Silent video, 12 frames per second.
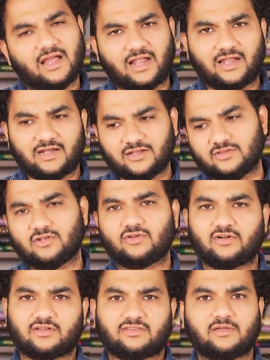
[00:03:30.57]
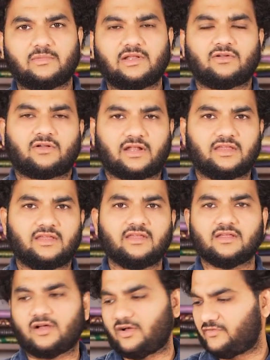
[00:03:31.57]
అలానే ఇందులో కూడా సెమీలు ఉన్నాయి
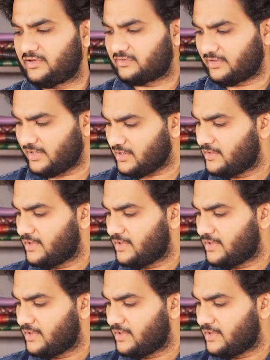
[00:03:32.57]
ఆబ్వియస్లీ